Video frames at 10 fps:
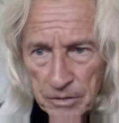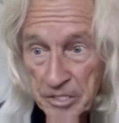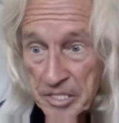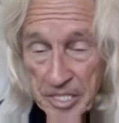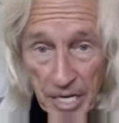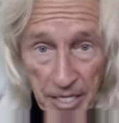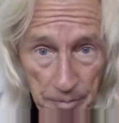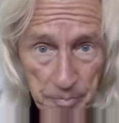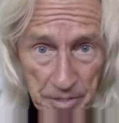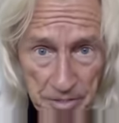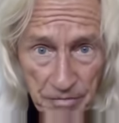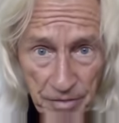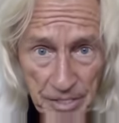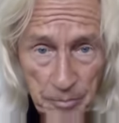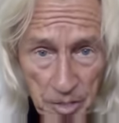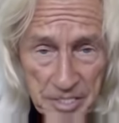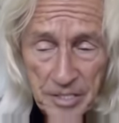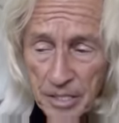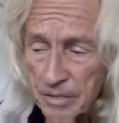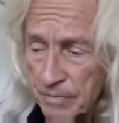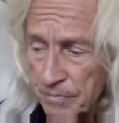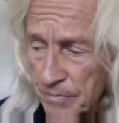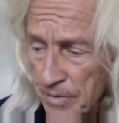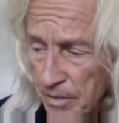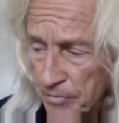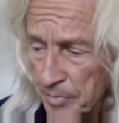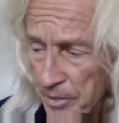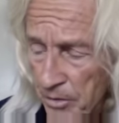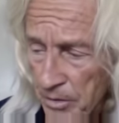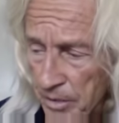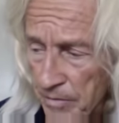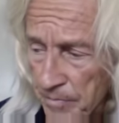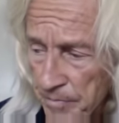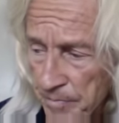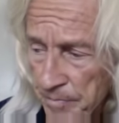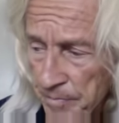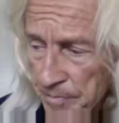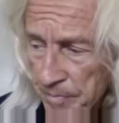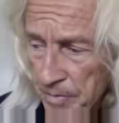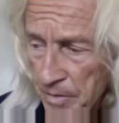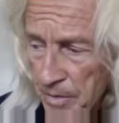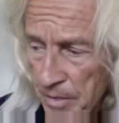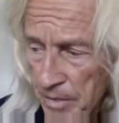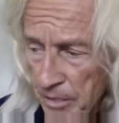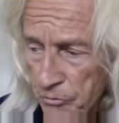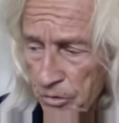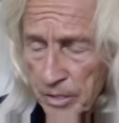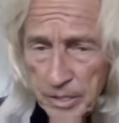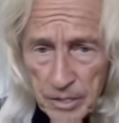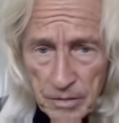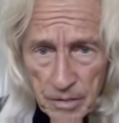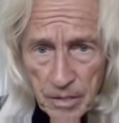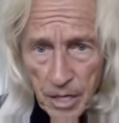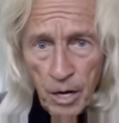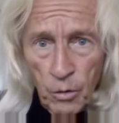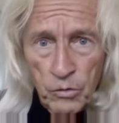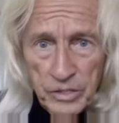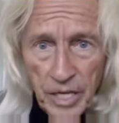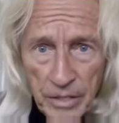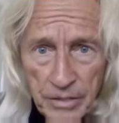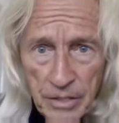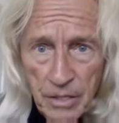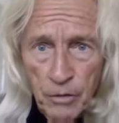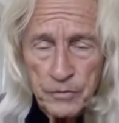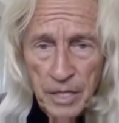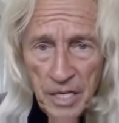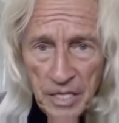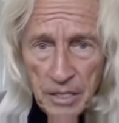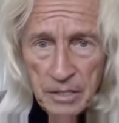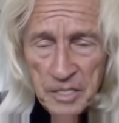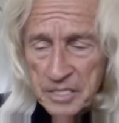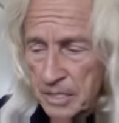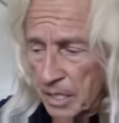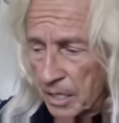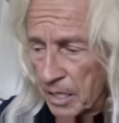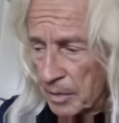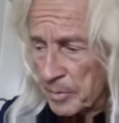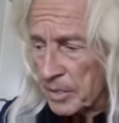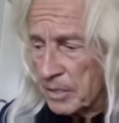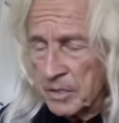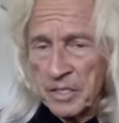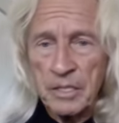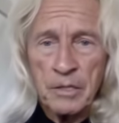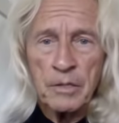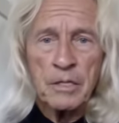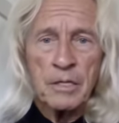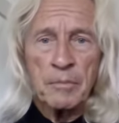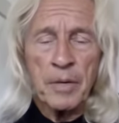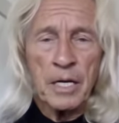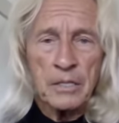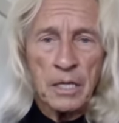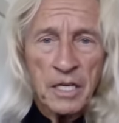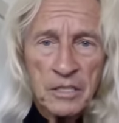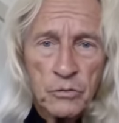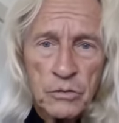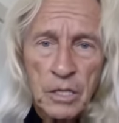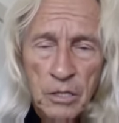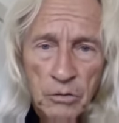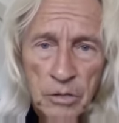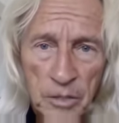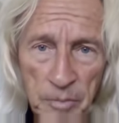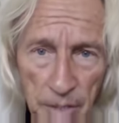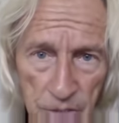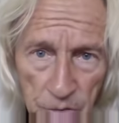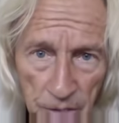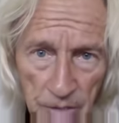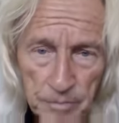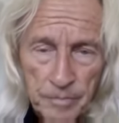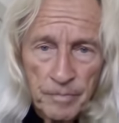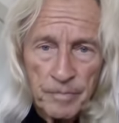dieses Erlebnis in Valdemossa auf Mallorca natürlich auch dann auf die Lehre des erhabenen Mahathera Dr. Georg Grimm einzugehen.